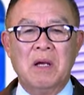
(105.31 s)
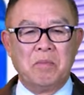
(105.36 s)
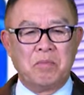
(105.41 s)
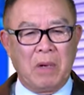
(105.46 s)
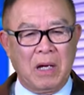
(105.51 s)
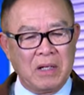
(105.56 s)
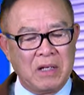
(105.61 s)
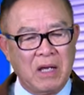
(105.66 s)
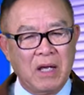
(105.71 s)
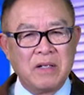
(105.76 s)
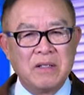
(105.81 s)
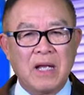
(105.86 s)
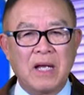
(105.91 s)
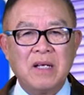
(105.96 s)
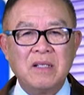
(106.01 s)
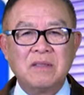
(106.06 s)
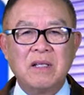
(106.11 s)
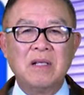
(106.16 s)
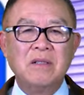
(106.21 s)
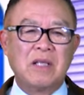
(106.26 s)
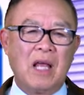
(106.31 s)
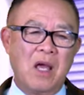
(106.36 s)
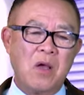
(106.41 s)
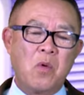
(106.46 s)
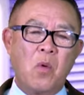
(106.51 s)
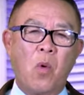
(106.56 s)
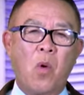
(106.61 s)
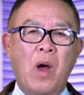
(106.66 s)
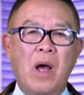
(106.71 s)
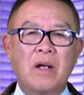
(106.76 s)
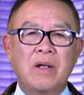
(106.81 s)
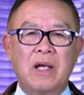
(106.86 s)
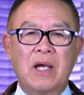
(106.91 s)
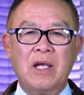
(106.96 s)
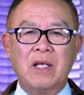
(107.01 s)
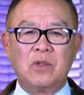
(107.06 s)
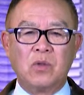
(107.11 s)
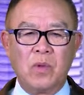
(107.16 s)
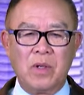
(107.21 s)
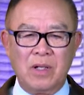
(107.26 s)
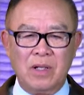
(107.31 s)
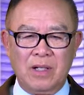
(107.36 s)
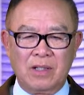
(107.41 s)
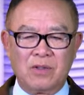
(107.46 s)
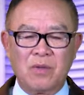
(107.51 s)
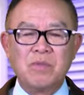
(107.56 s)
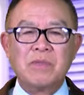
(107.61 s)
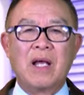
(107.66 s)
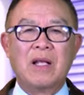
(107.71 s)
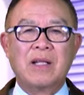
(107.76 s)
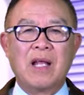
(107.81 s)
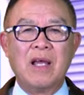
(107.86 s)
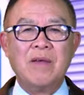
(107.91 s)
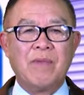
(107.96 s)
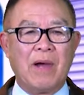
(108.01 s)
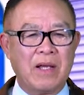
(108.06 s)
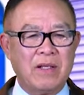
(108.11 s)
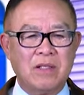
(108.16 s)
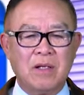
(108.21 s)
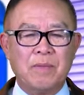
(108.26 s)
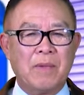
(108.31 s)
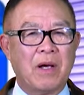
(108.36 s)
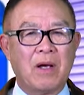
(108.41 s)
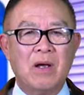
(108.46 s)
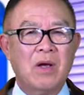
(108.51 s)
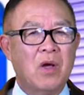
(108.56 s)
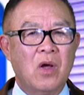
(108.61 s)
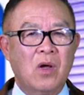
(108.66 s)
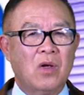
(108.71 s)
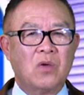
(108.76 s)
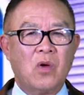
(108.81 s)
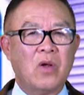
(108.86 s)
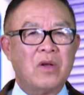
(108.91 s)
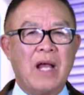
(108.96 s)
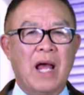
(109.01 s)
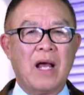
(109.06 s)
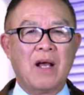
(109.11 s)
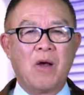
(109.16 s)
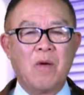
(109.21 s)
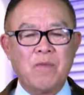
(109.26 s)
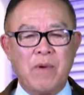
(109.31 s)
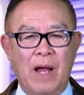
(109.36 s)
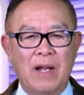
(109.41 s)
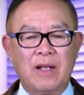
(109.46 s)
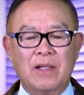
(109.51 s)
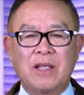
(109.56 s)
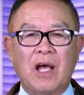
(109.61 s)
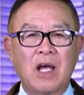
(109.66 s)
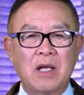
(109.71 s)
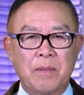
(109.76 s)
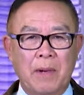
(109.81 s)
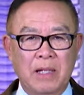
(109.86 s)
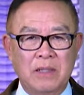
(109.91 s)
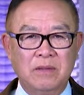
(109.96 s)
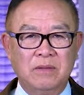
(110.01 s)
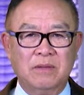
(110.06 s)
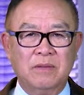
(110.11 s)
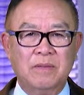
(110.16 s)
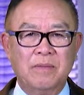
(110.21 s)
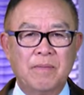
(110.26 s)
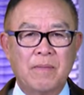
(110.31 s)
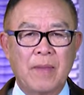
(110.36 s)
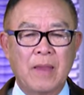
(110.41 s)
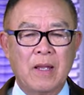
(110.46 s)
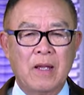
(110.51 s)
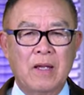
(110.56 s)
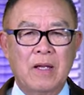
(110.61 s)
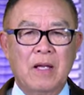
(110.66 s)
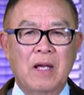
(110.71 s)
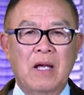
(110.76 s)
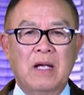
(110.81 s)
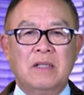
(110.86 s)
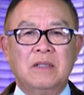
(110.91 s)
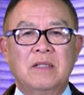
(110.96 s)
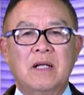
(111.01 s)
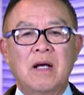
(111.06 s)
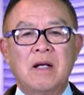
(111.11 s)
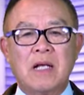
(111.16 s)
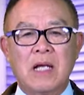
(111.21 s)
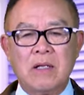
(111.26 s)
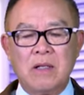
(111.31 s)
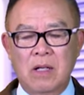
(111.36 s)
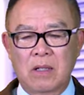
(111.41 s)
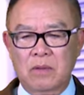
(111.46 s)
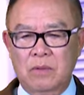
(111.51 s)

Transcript: Mà hiện nay tình thế của Hoa Kỳ tuy là chúng ta thấy vậy nhưng mà rõ ràng không phải là thời bình. Những cái